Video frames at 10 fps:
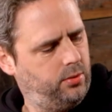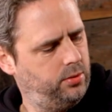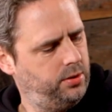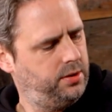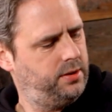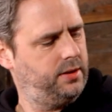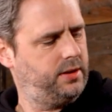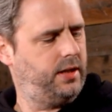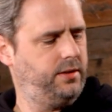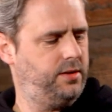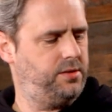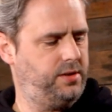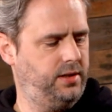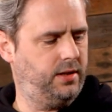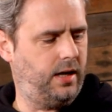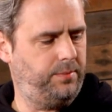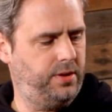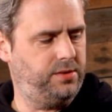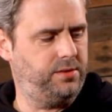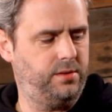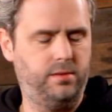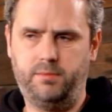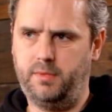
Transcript: und kann jetzt hier ablesen,